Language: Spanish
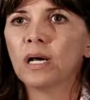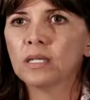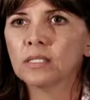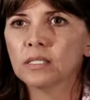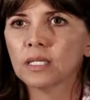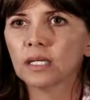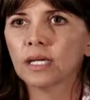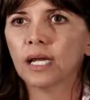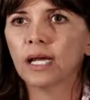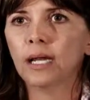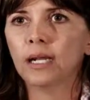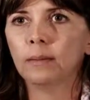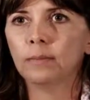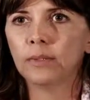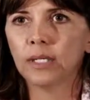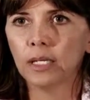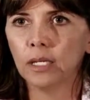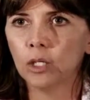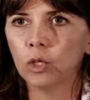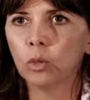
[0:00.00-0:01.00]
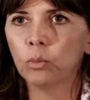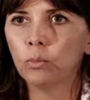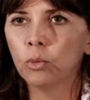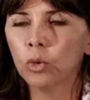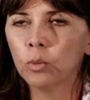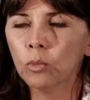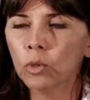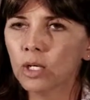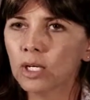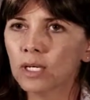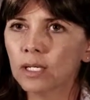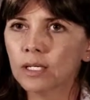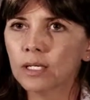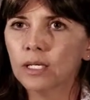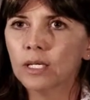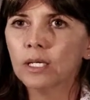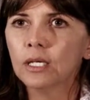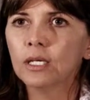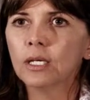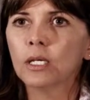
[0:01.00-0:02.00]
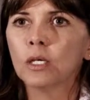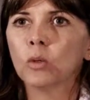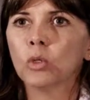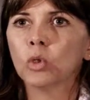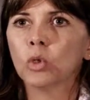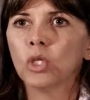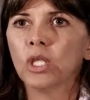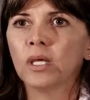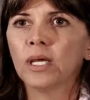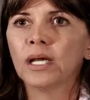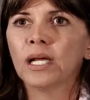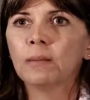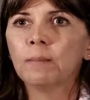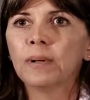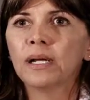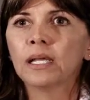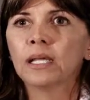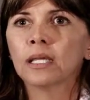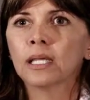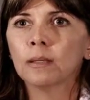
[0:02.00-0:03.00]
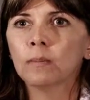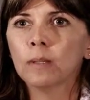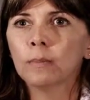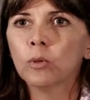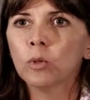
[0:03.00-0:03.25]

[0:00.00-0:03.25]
pasan al tejido pulmonar y cuando llegan al parénquima